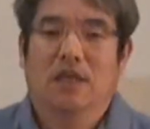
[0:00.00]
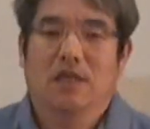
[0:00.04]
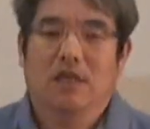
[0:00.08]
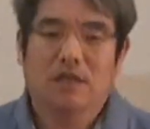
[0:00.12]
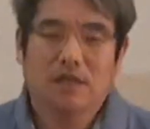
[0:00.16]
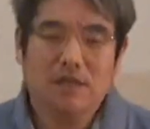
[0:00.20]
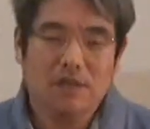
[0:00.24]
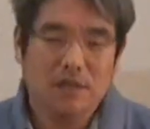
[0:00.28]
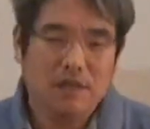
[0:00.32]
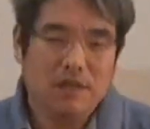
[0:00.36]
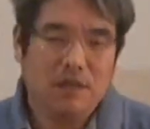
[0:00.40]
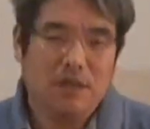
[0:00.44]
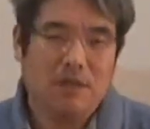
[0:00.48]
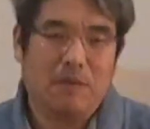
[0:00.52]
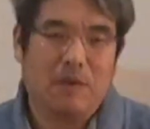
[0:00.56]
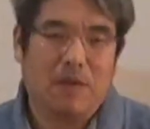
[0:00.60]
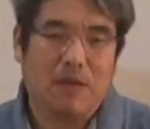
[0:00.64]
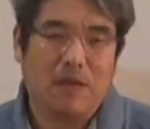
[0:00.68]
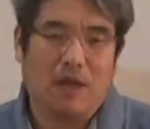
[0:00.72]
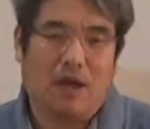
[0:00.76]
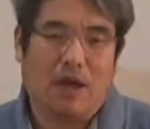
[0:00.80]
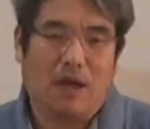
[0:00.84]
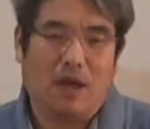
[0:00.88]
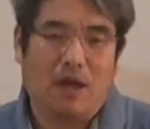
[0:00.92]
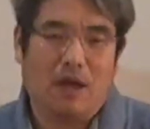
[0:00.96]
끓을
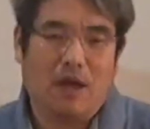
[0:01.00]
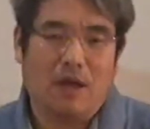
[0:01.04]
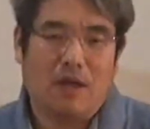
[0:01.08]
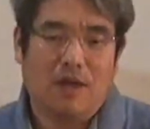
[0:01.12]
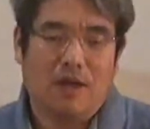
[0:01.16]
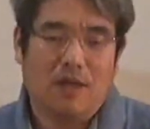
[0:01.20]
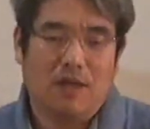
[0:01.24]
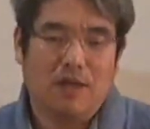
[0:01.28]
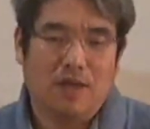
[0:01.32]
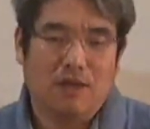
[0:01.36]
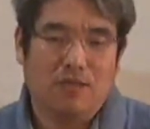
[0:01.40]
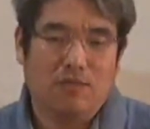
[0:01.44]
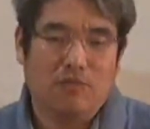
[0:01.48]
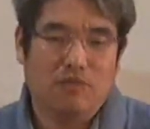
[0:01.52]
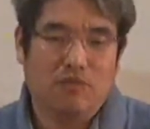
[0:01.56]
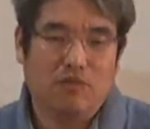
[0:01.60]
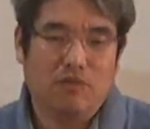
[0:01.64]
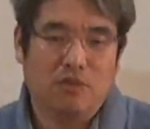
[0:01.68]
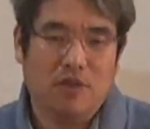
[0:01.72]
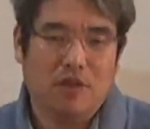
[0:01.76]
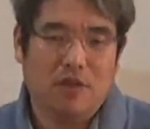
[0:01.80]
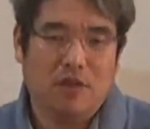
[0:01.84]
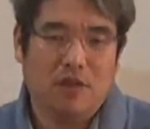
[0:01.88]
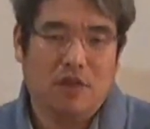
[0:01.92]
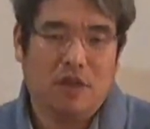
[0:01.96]
때마다 이
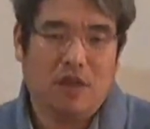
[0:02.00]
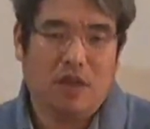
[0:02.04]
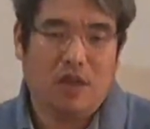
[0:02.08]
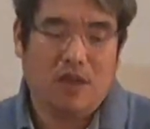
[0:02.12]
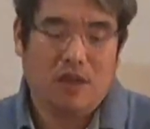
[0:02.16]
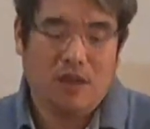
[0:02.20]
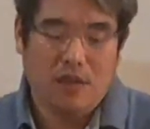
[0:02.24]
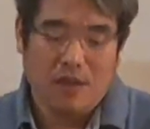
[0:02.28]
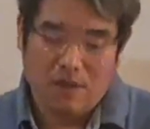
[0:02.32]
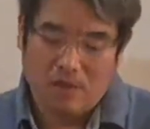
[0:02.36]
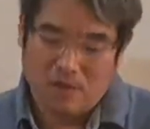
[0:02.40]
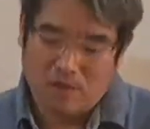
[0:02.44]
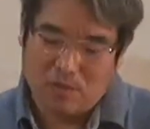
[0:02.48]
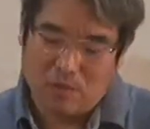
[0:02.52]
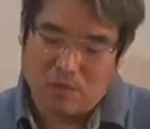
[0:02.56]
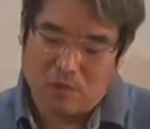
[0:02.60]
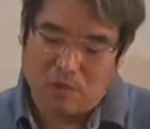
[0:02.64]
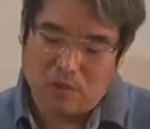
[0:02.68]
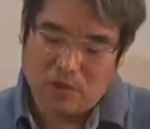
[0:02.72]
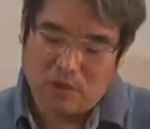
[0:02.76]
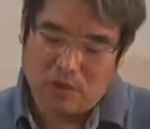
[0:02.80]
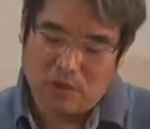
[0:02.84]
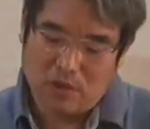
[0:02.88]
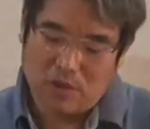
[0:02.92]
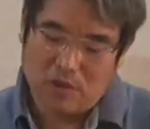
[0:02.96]
물을 이렇게 그
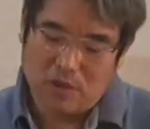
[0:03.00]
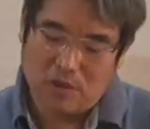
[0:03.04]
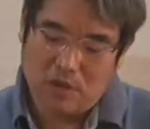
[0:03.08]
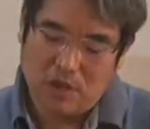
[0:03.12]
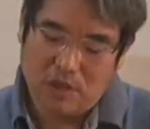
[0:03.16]
꼭지를 틀